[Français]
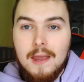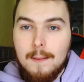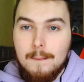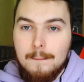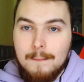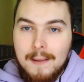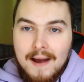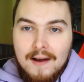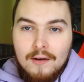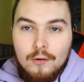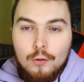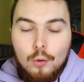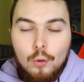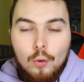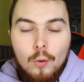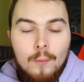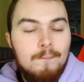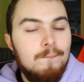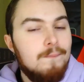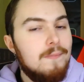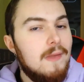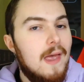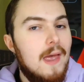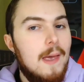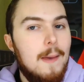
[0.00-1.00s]
et Margot.
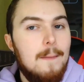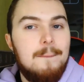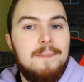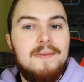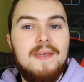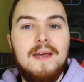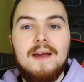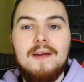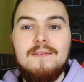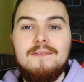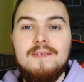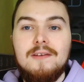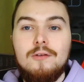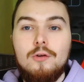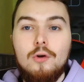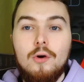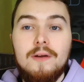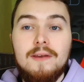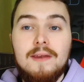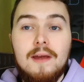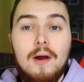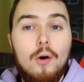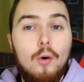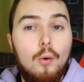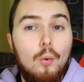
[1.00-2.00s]
Pierre et
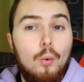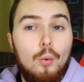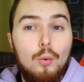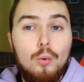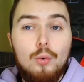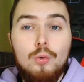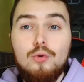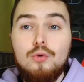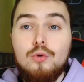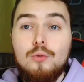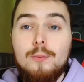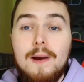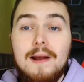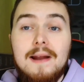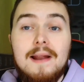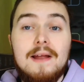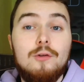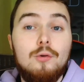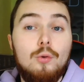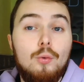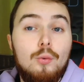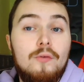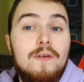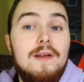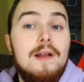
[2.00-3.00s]
Victorien ont eux du mal à
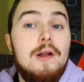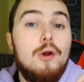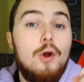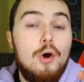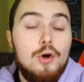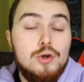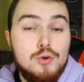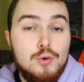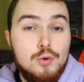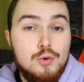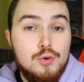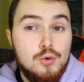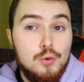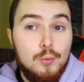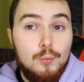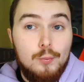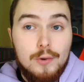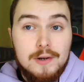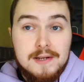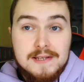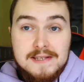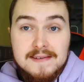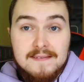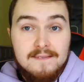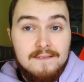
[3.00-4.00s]
trouver leur chanson
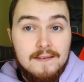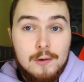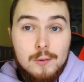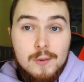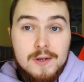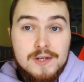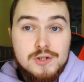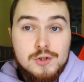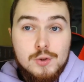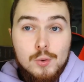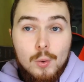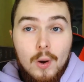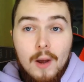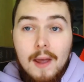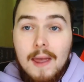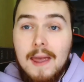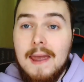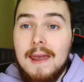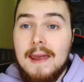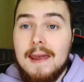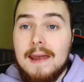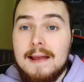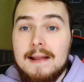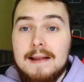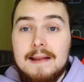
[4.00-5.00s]
pour les évaluations
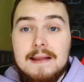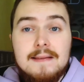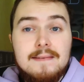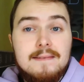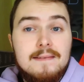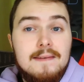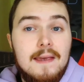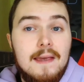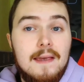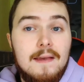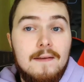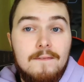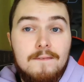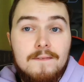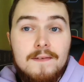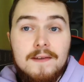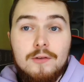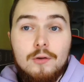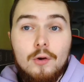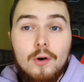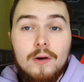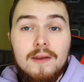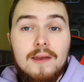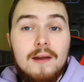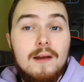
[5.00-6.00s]
et Lenny et
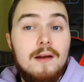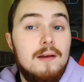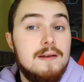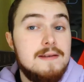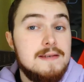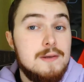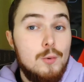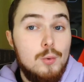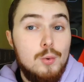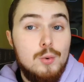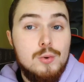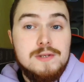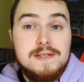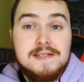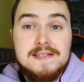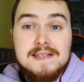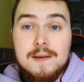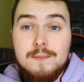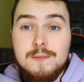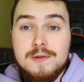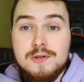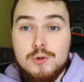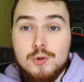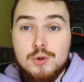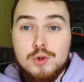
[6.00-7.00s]
Victorien eux
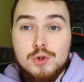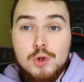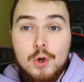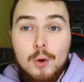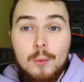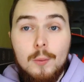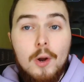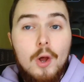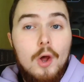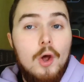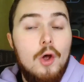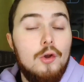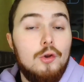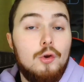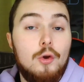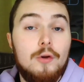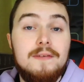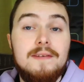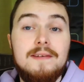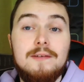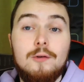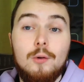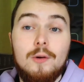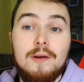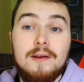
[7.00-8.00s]
s'amusent ensemble,
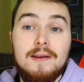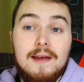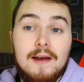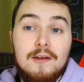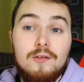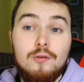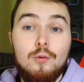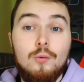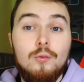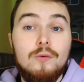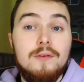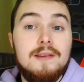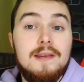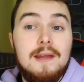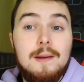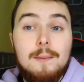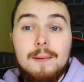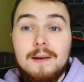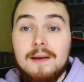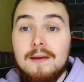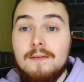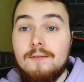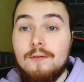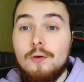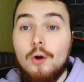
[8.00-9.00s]
tandis que les garçons
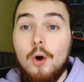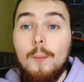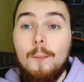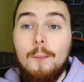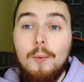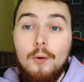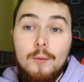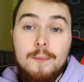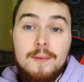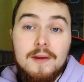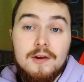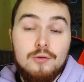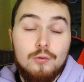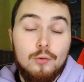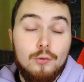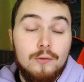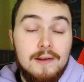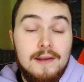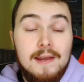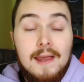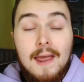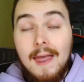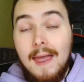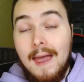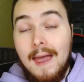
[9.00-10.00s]
débriefent leur première journée